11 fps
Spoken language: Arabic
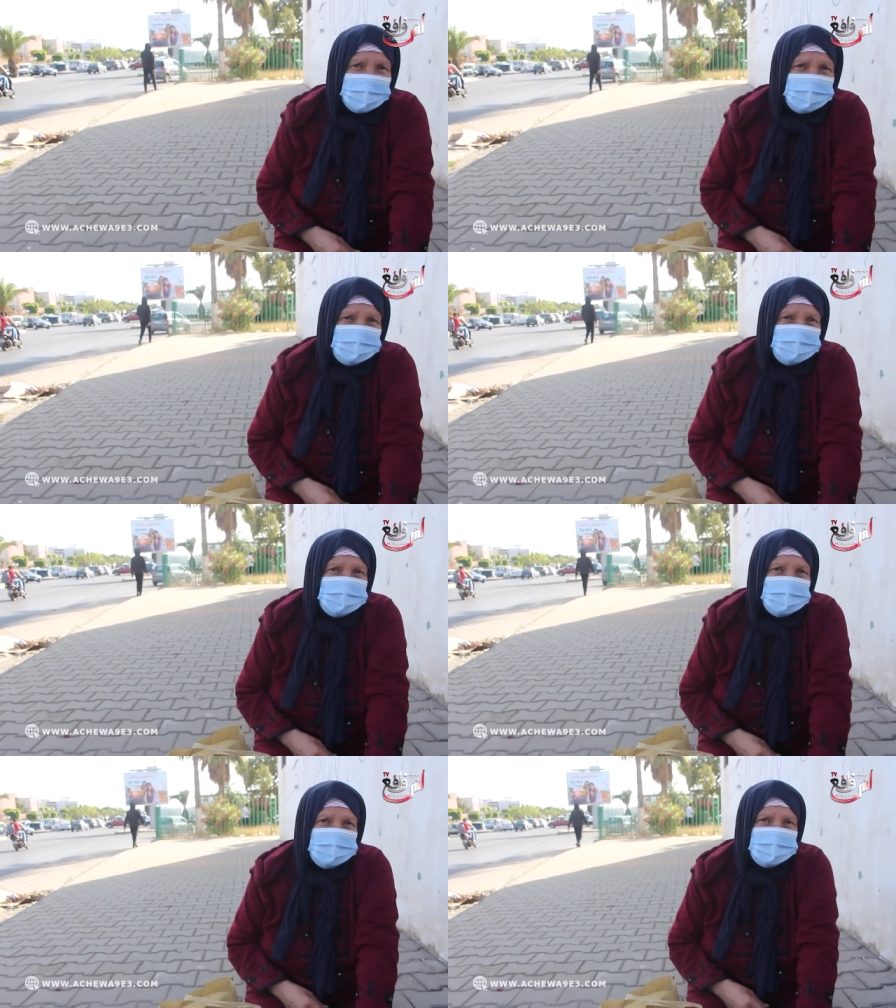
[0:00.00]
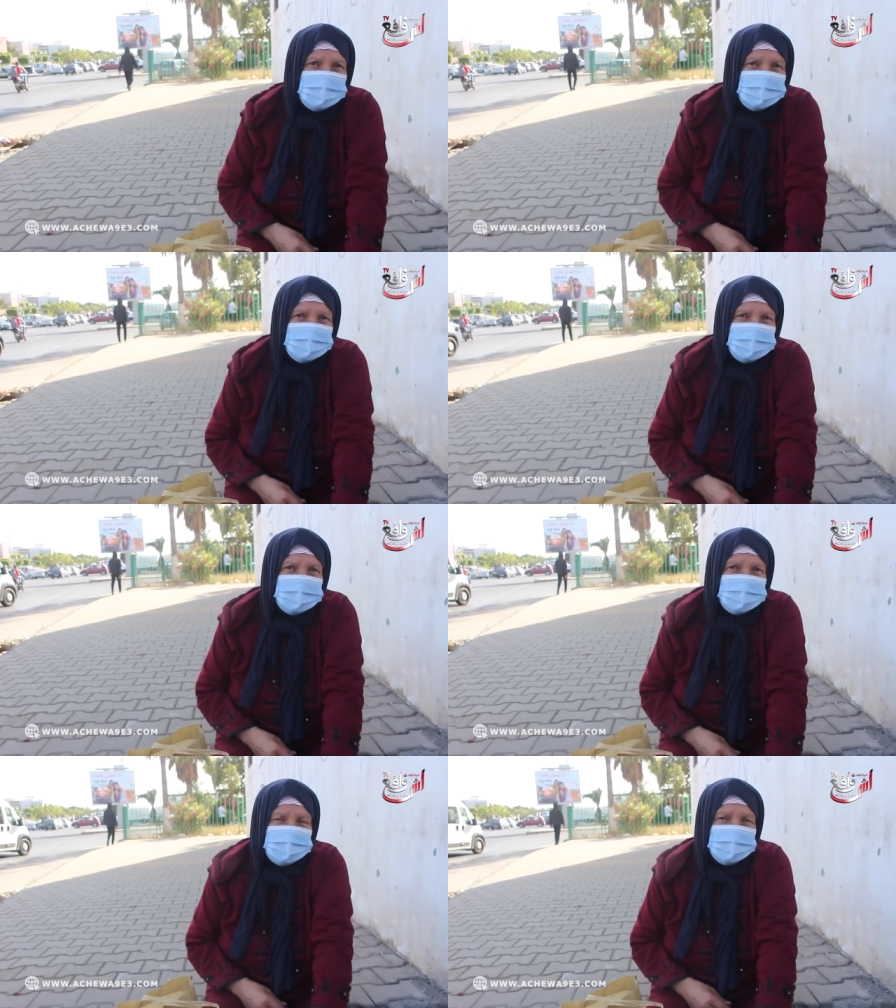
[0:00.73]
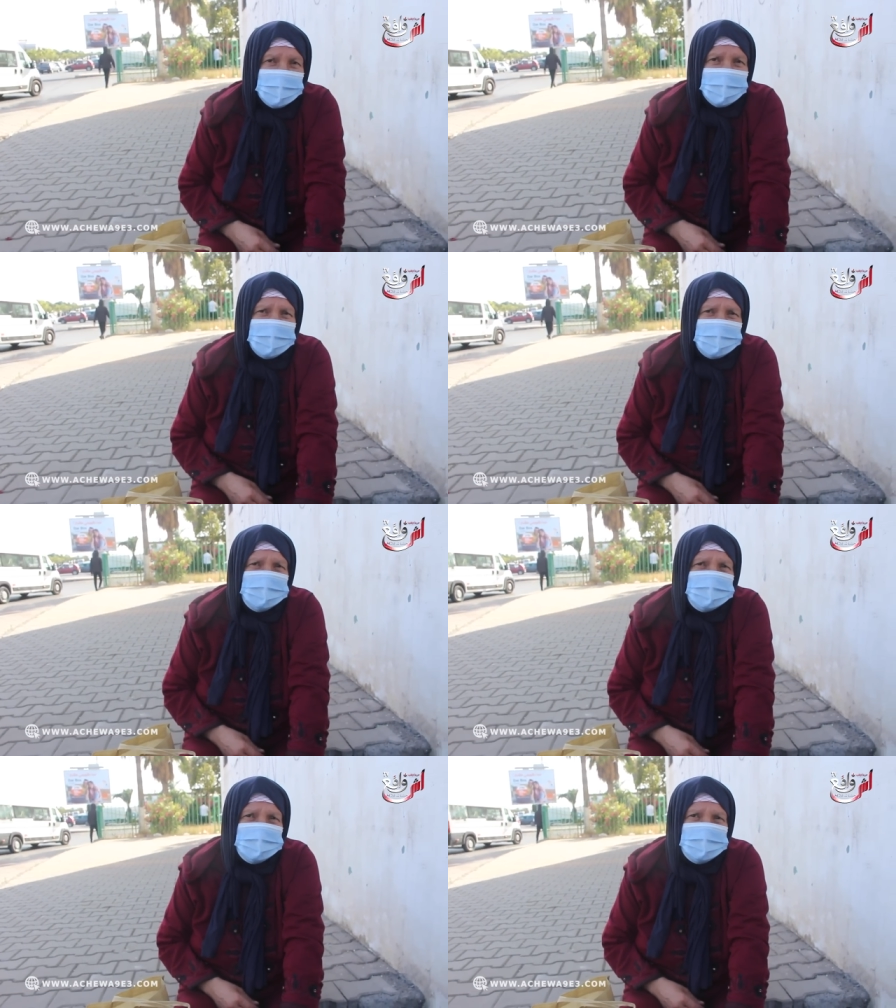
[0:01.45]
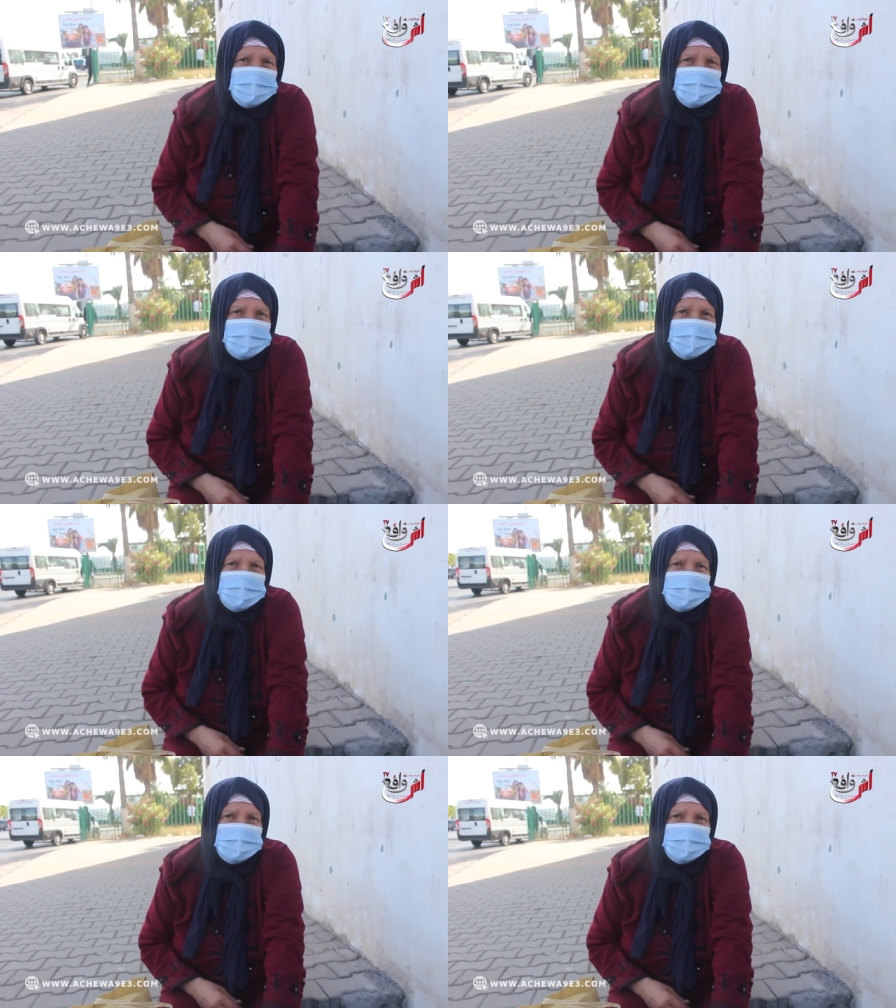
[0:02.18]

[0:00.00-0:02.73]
وبالماكله ومنين غتشوف ولادها